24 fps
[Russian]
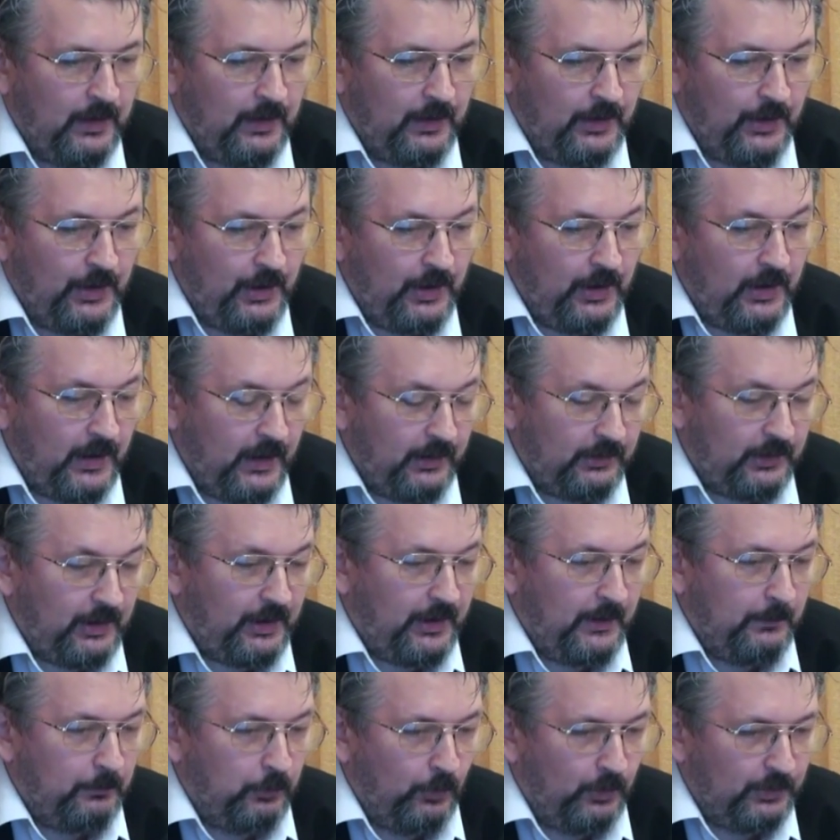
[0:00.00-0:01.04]
И эта
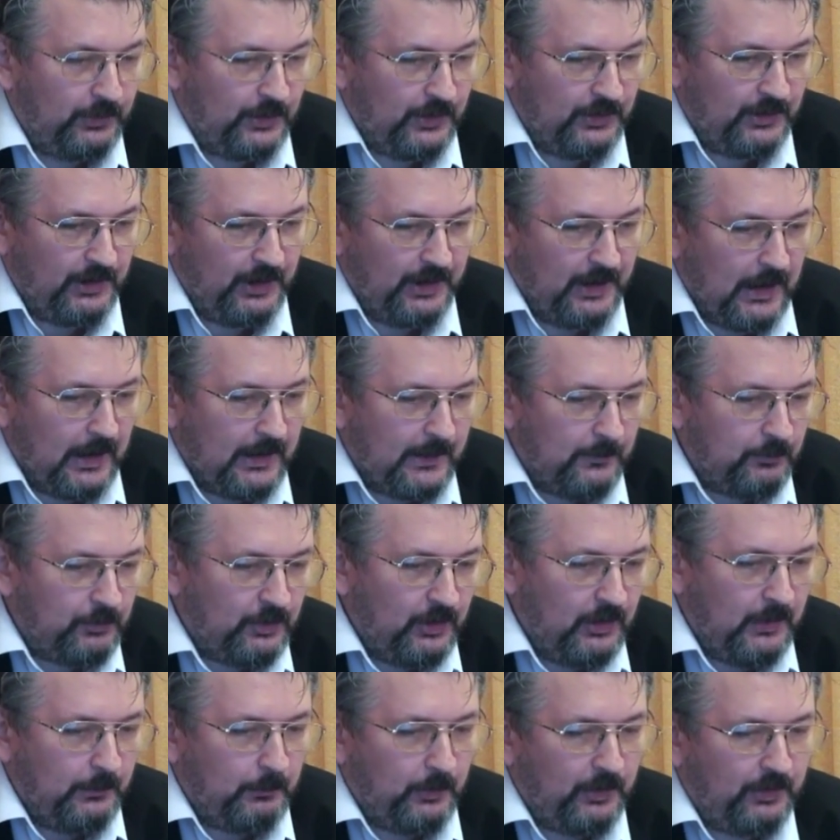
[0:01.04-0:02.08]
гипотеза
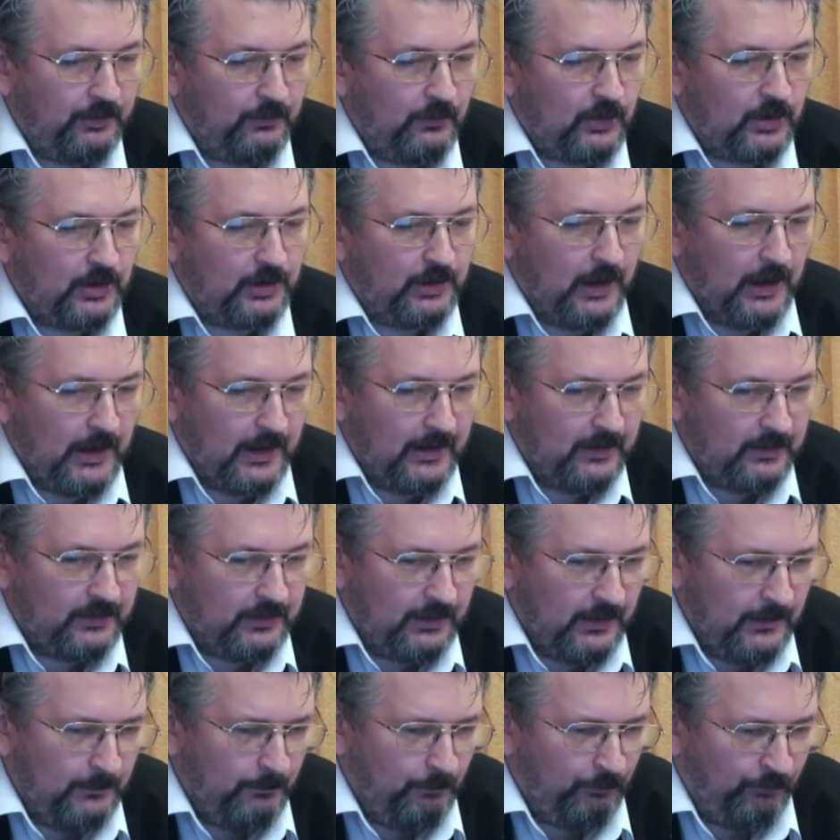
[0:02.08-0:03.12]
Якобсона
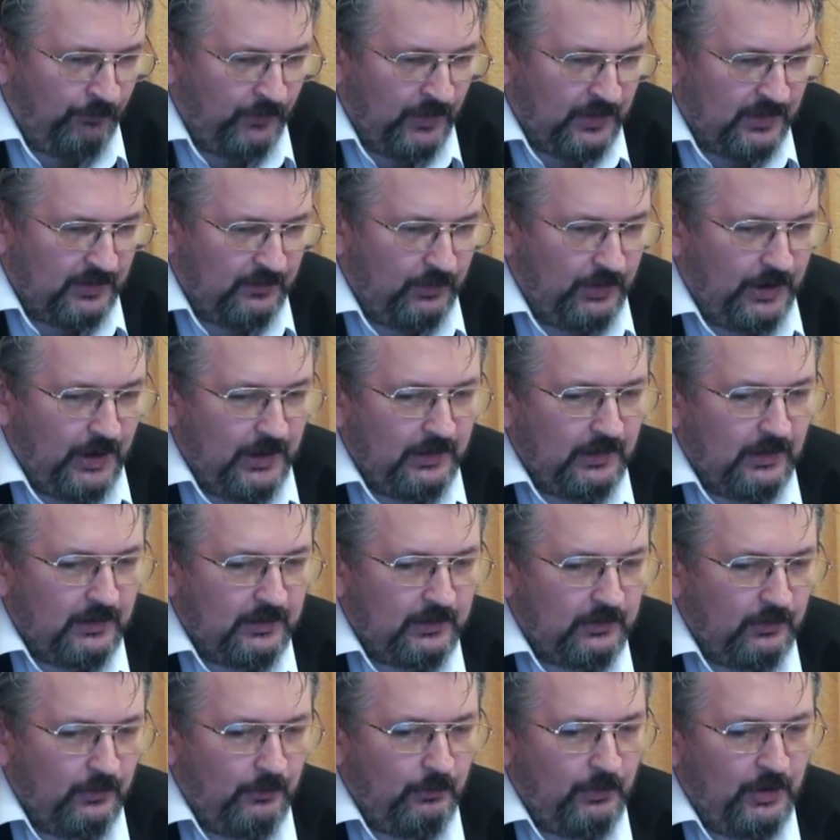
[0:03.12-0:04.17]
подтверждается
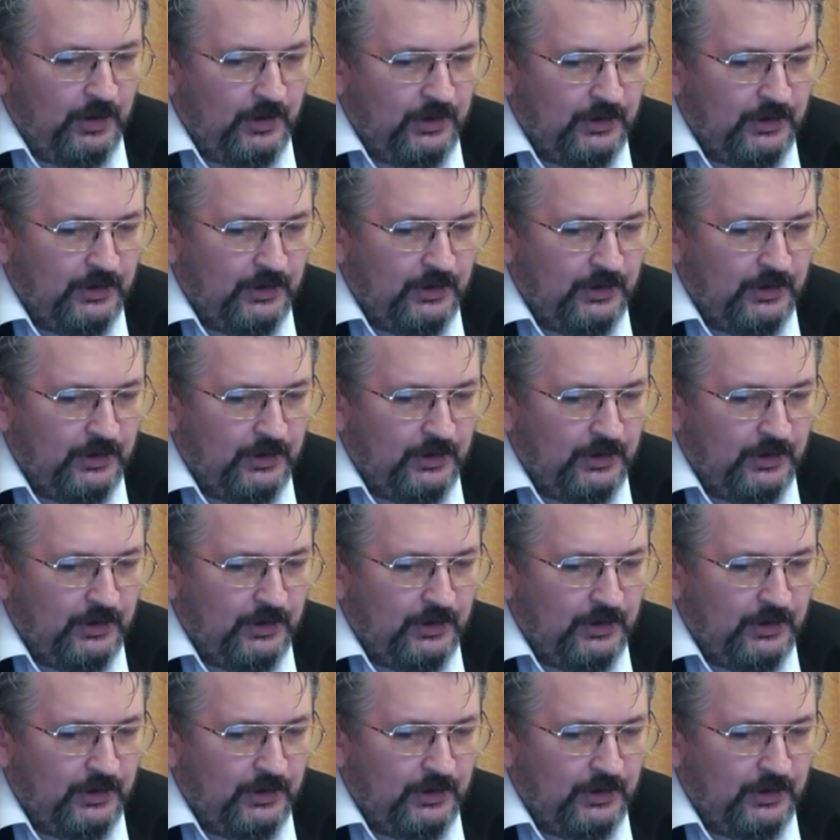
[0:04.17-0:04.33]
свидетельствами